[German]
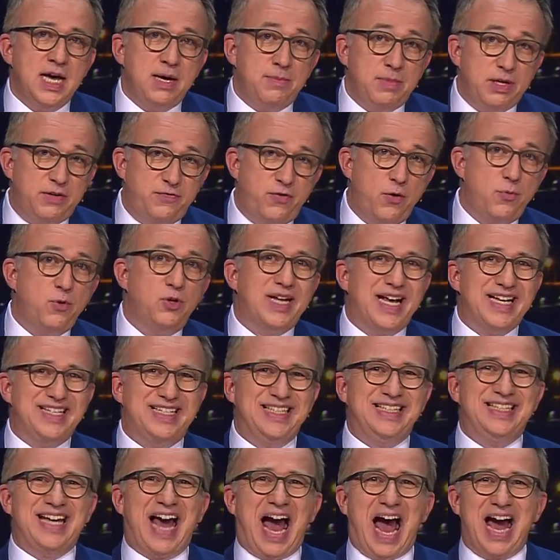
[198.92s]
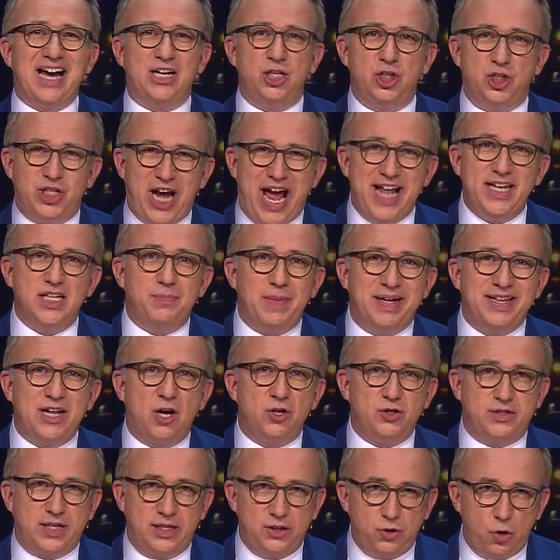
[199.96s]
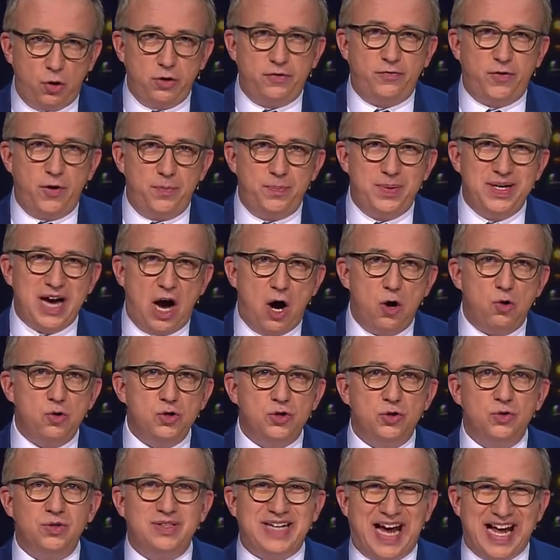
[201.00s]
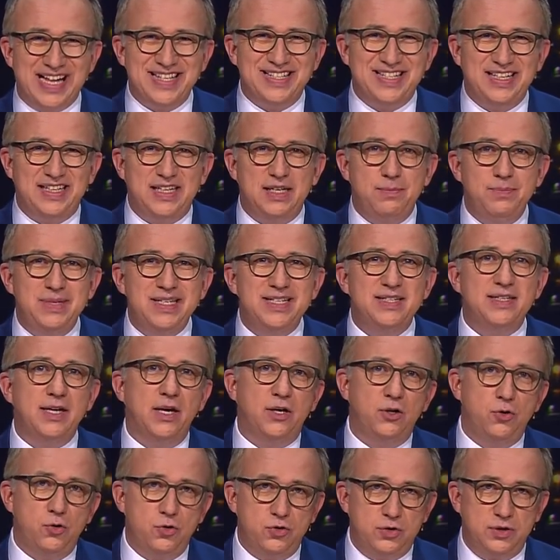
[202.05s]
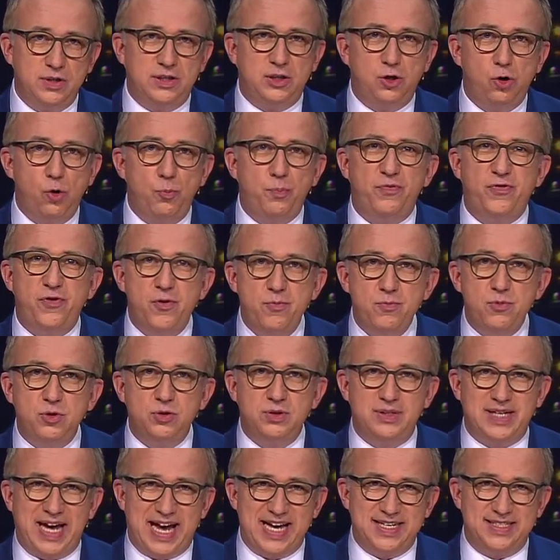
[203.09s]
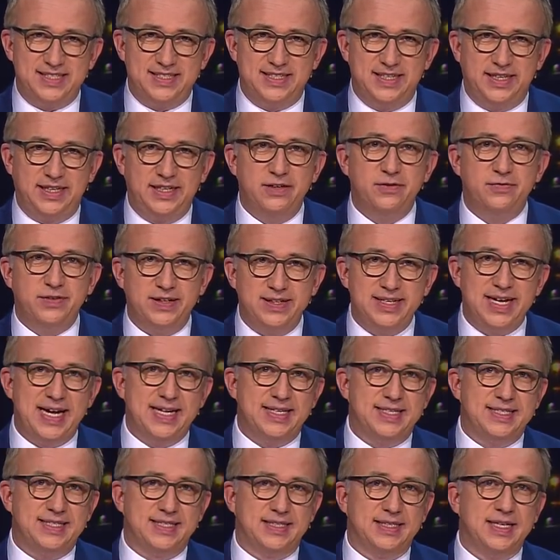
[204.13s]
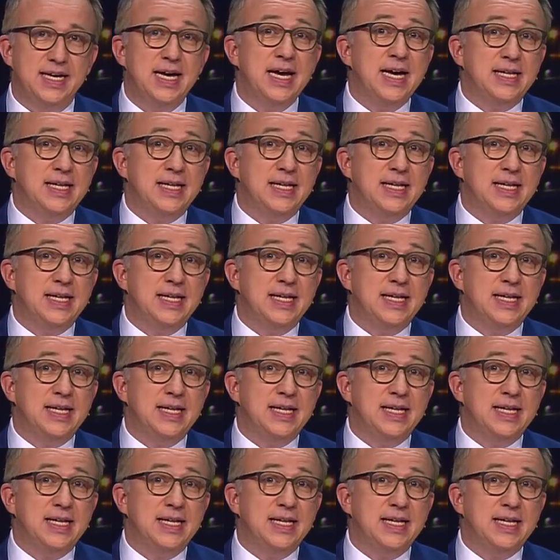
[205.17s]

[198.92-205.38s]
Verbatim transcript: Mit 35 Jahren scheidet man aus der JVB aus und kann sich im mysteriösen Club 35 vernetzen.